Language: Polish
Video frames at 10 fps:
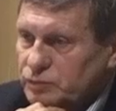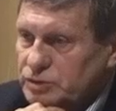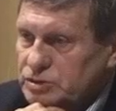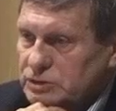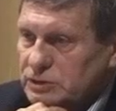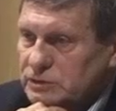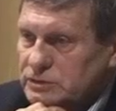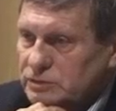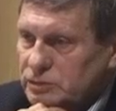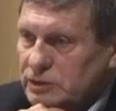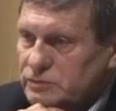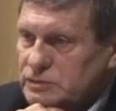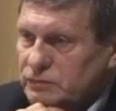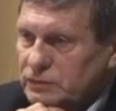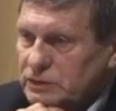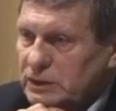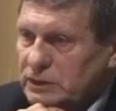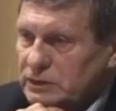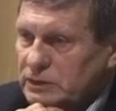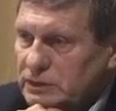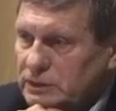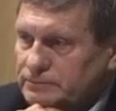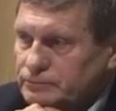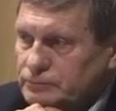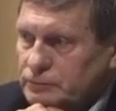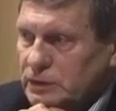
publiczne i to są Niemcy, Finlandia,